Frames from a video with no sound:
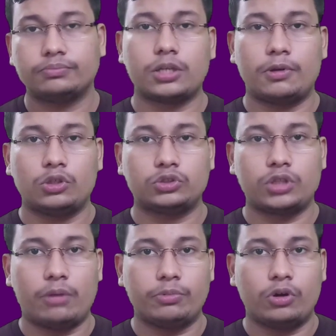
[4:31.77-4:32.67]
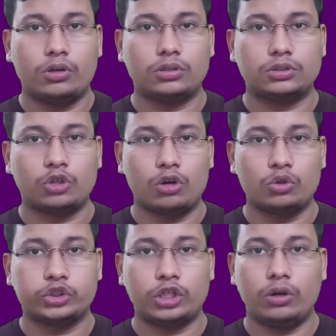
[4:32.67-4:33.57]
उसके बाद दोस्तों आपको सौ
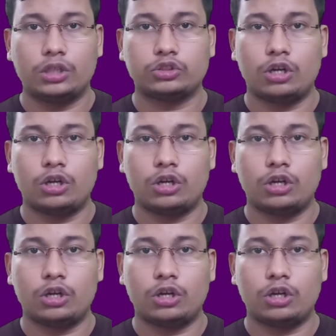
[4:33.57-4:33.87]
क्वेश्चन होगा